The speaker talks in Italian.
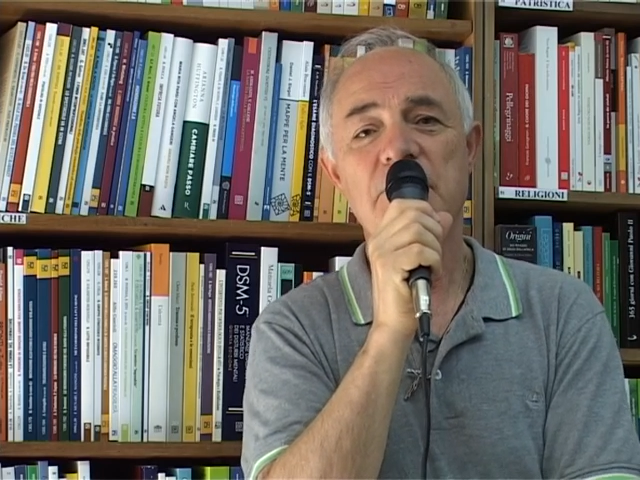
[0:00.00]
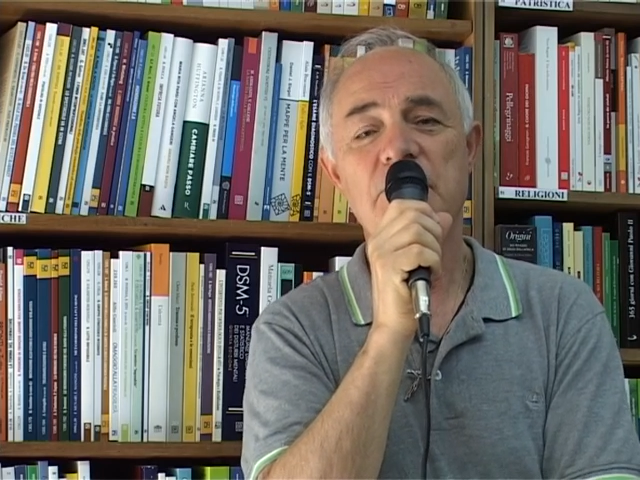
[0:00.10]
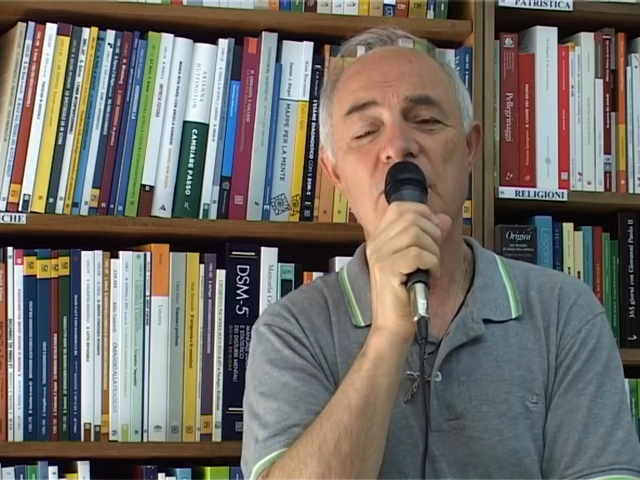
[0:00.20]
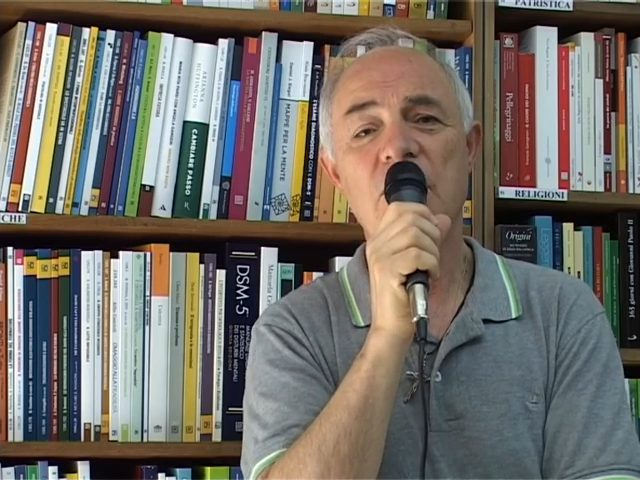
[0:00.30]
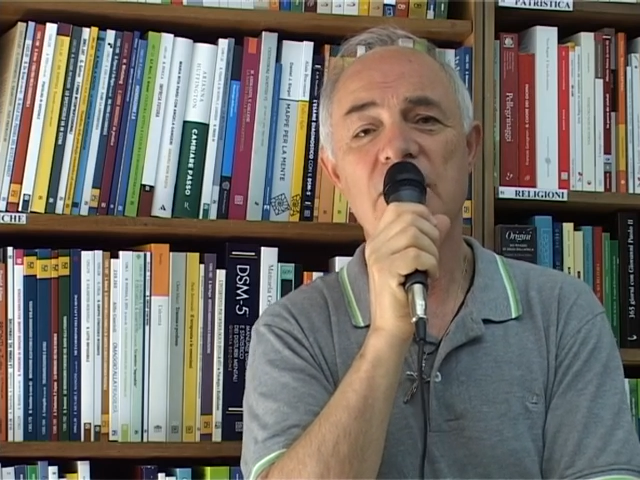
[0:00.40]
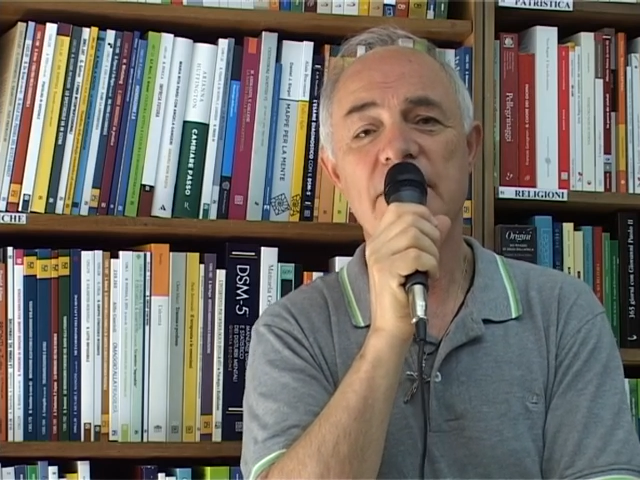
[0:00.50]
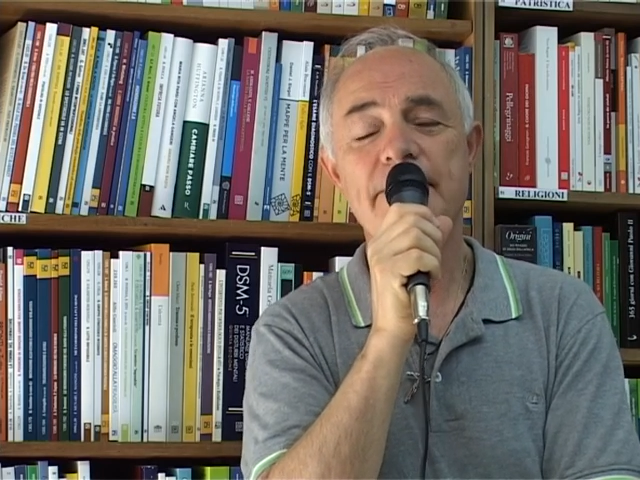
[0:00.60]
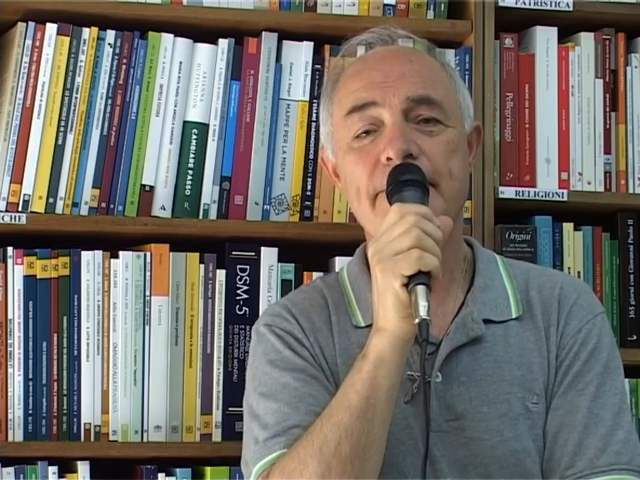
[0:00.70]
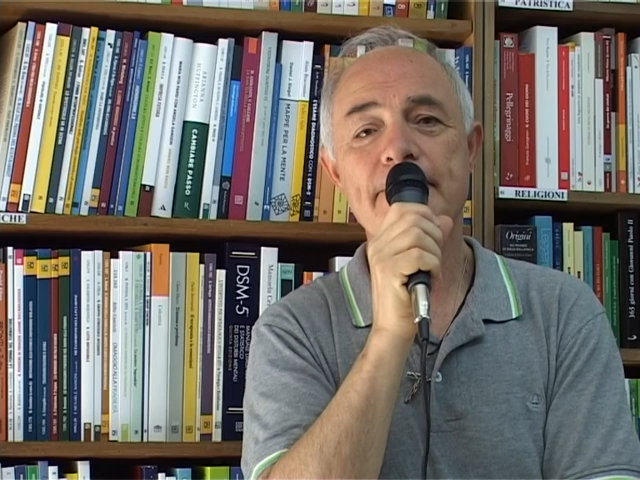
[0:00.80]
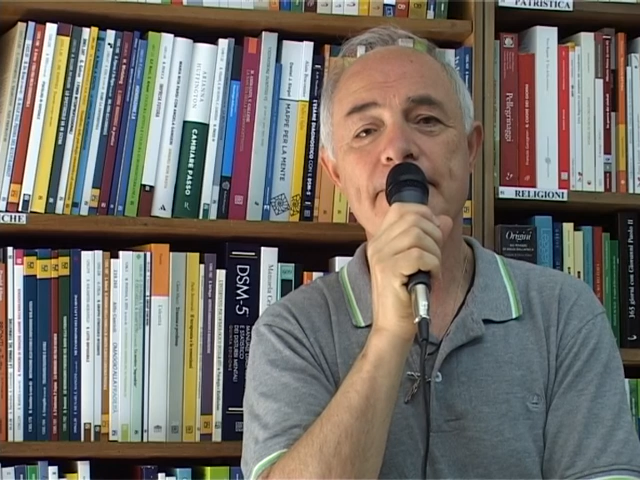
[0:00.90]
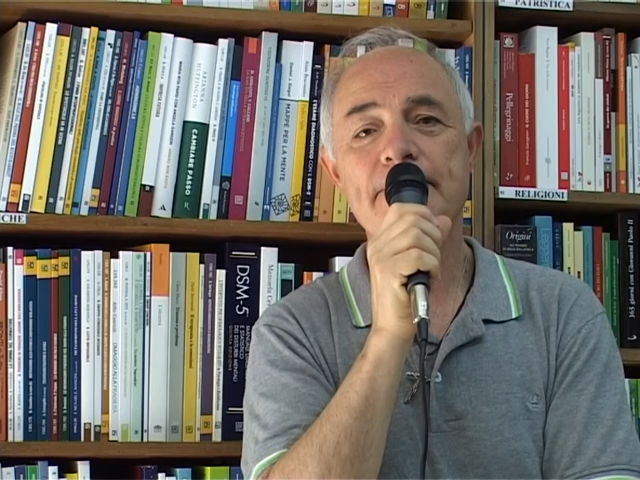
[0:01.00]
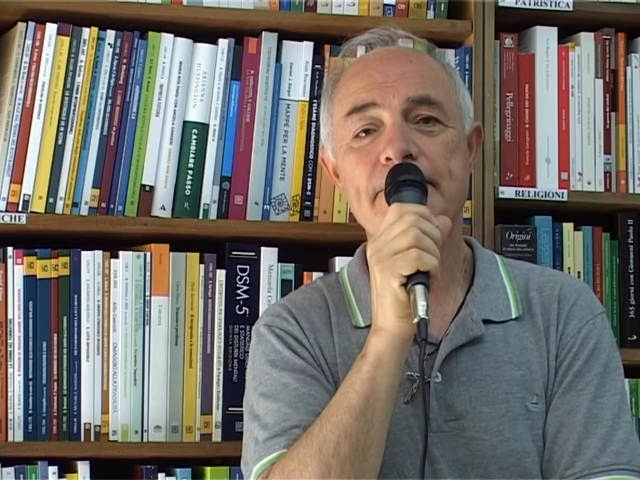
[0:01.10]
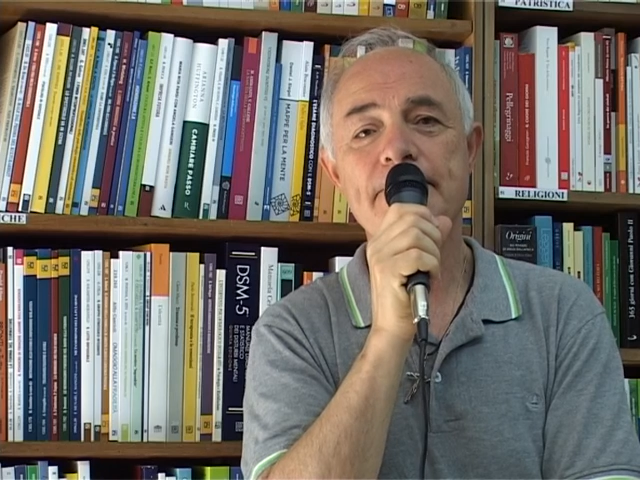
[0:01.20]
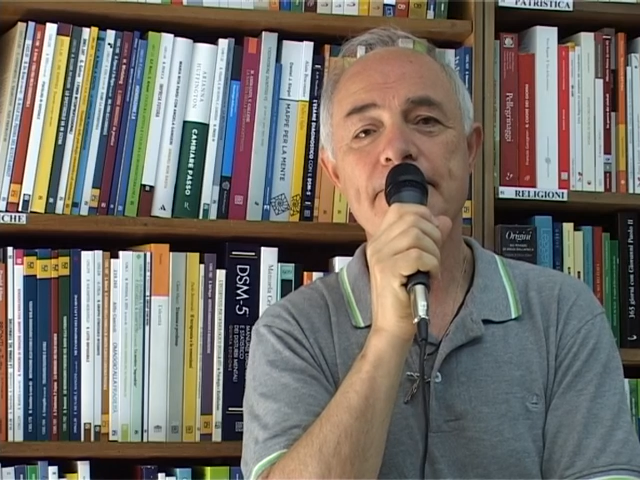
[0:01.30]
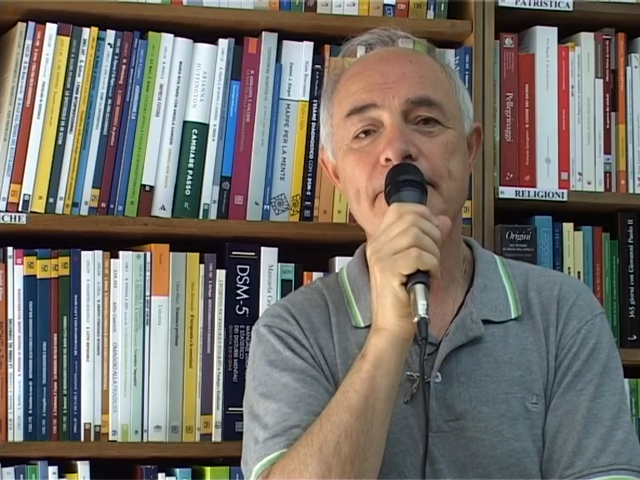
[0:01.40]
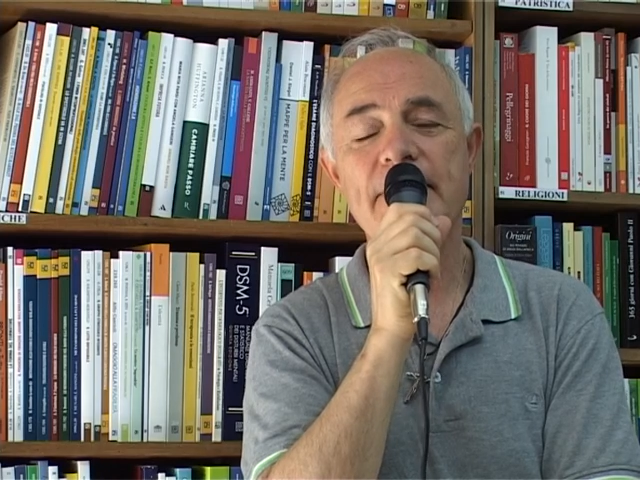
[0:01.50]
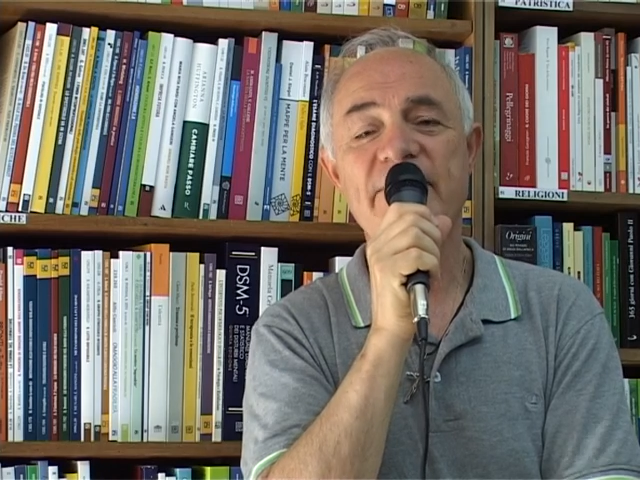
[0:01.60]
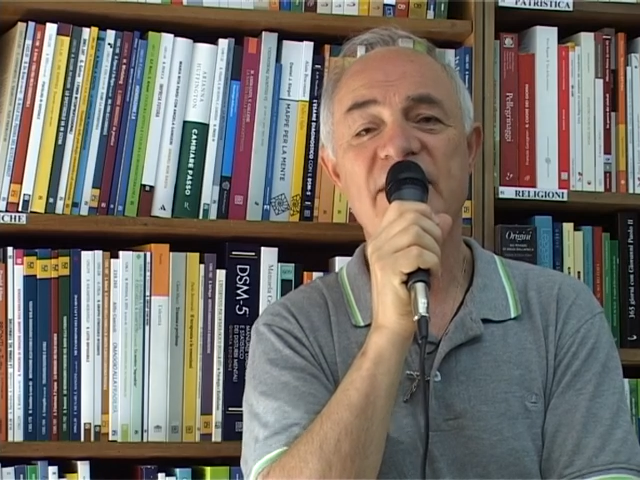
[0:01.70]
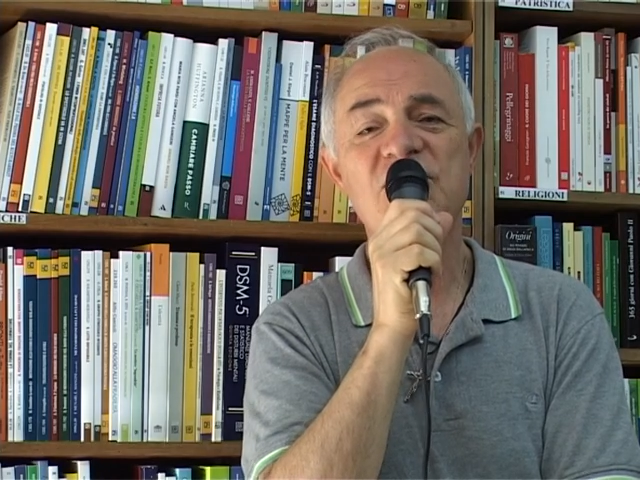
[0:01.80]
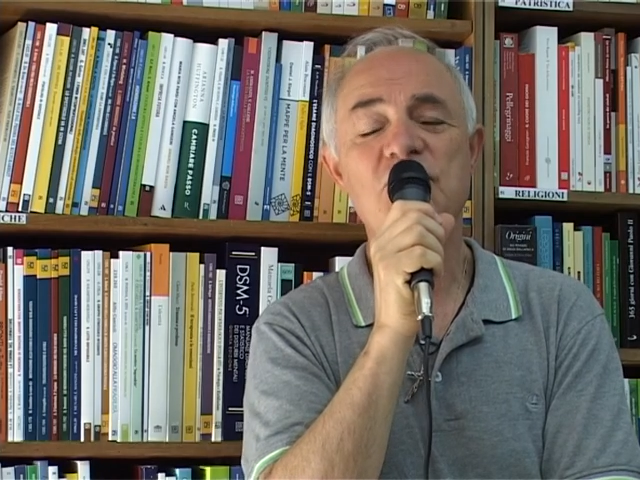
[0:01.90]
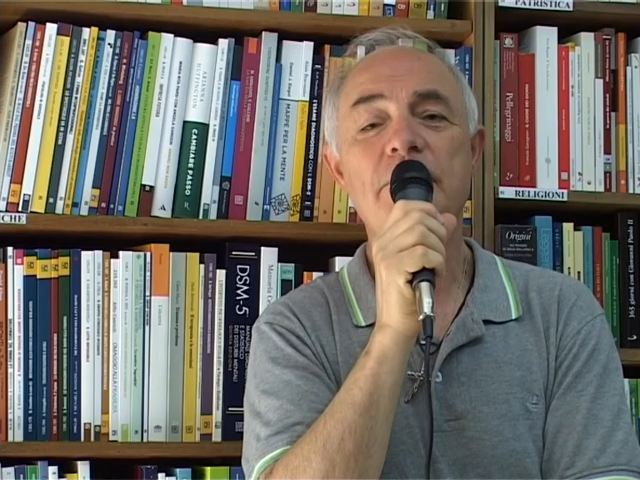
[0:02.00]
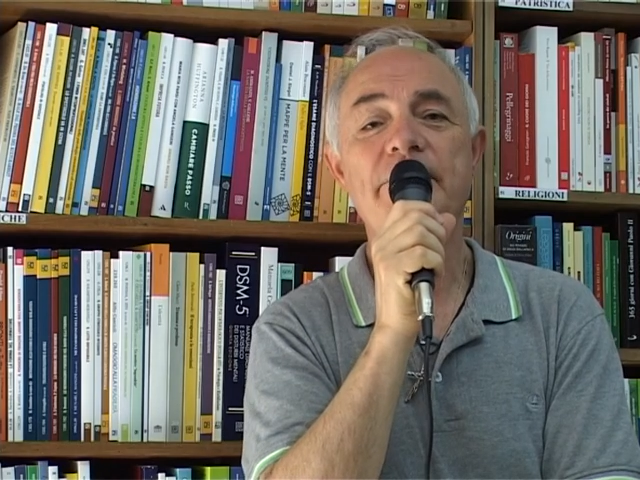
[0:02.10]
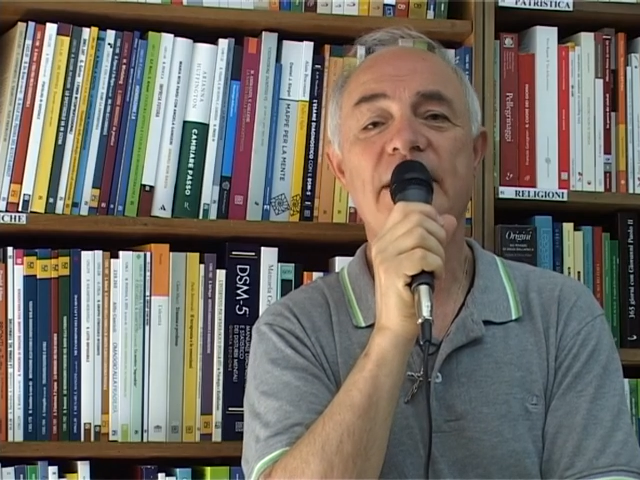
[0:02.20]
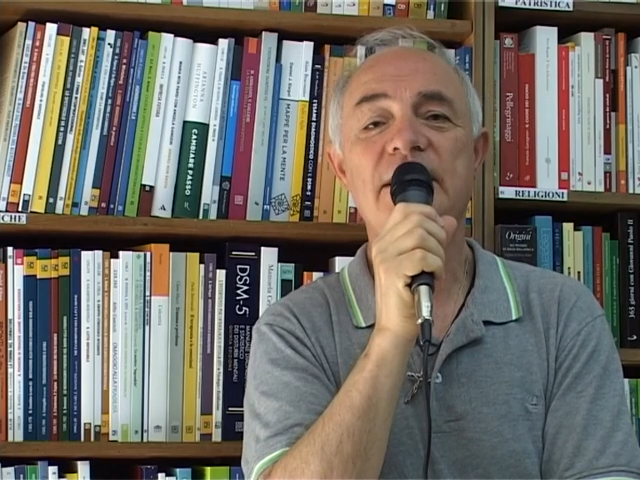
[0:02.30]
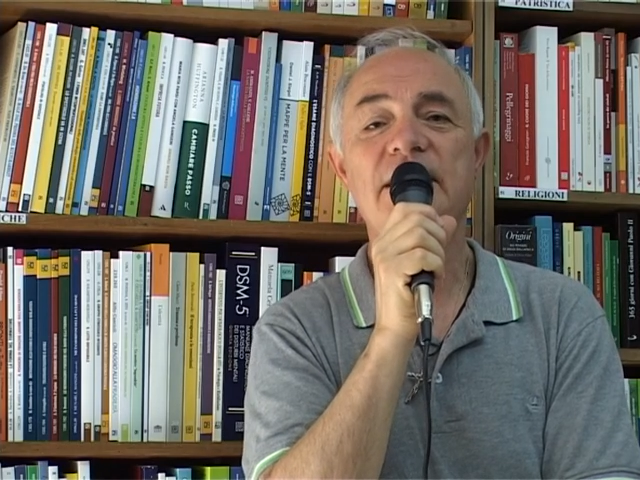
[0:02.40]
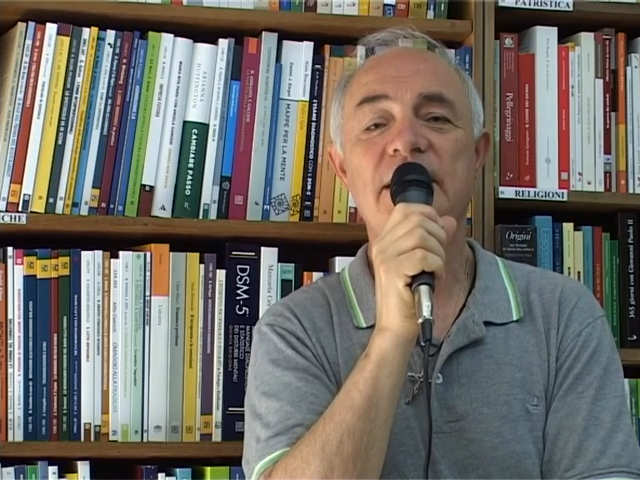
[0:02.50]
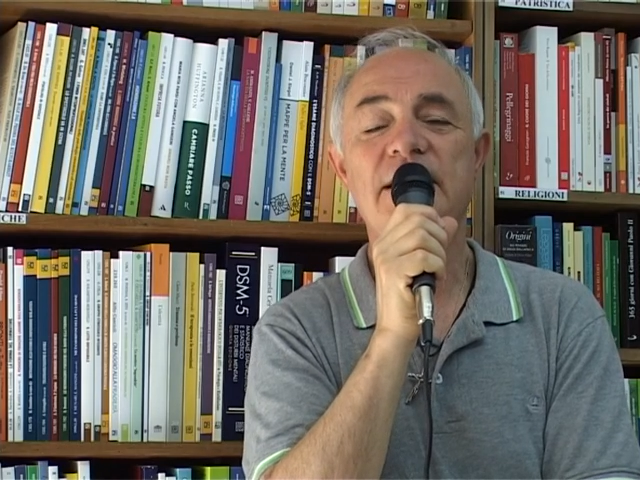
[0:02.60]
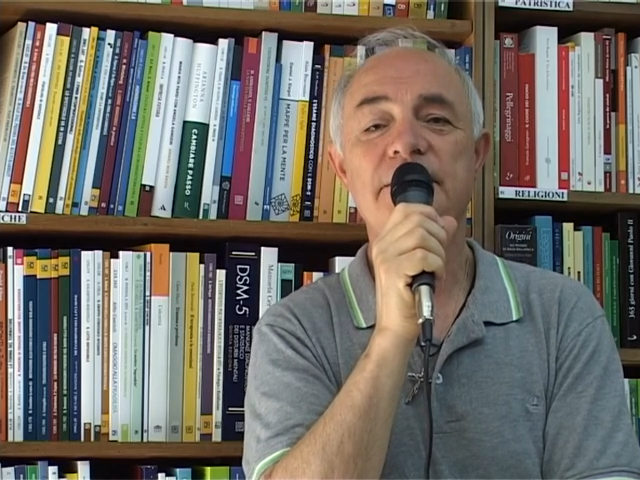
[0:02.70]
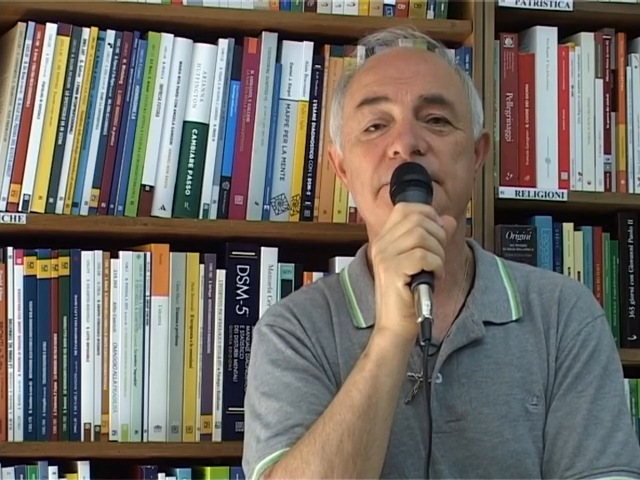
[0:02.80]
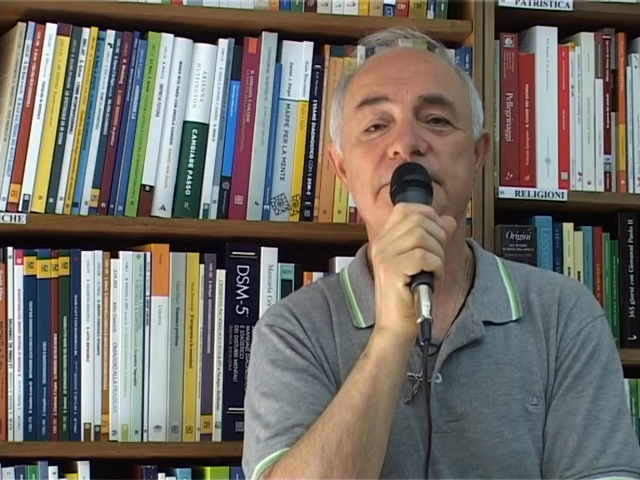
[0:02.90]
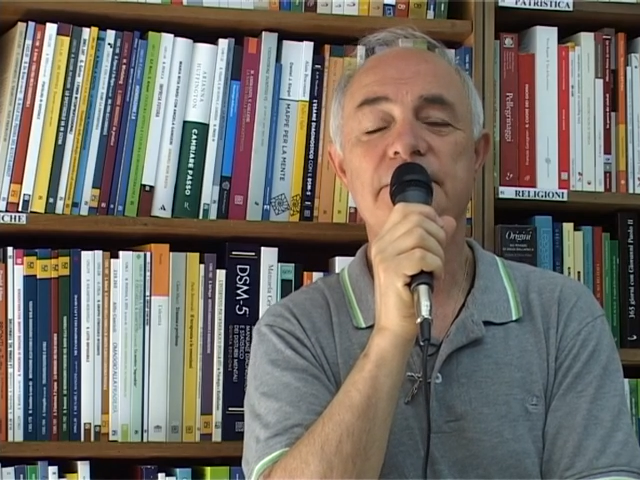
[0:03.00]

può farci comprendere